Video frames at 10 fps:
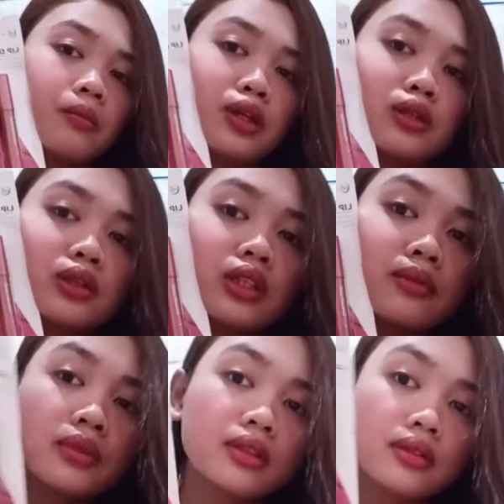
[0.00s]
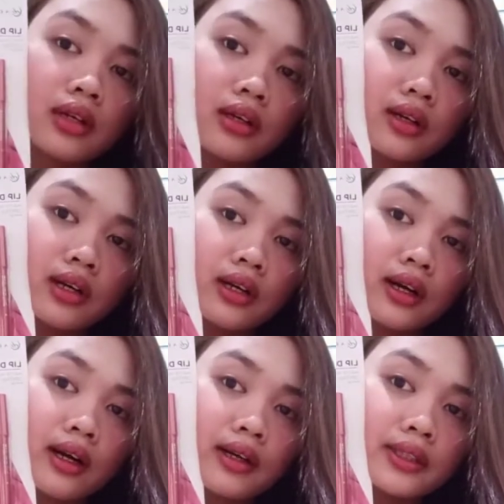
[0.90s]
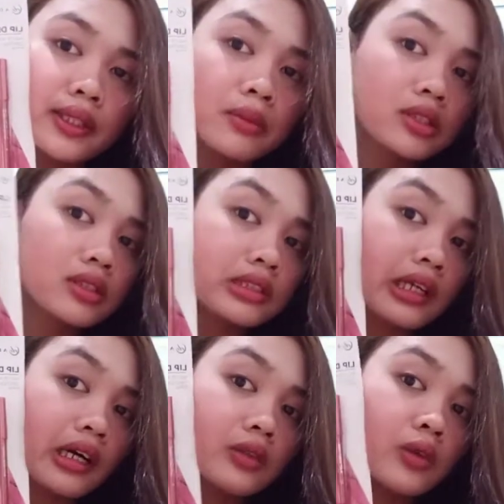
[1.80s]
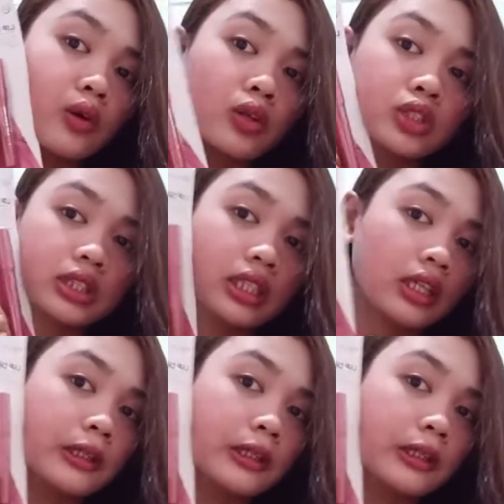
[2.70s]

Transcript: Feel ko naman, aayon ah, ah, naman siya sa ano ko, skin